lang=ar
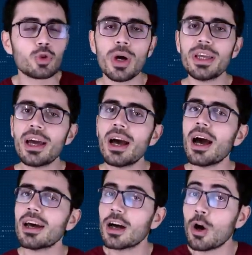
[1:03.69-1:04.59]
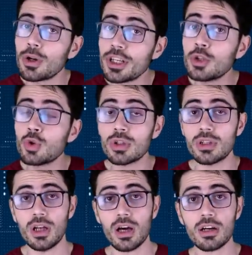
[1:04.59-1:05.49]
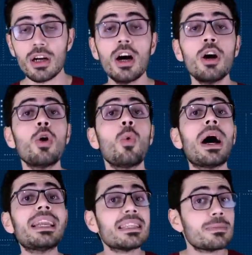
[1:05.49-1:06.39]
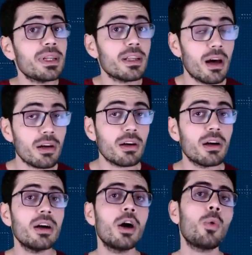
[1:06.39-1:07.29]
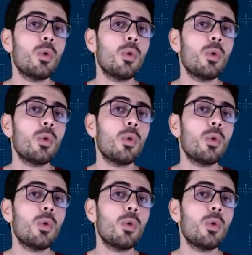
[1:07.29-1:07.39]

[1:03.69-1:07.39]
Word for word: شويه عن قوانين نيوتن للحركه وعن نسبيه الحركه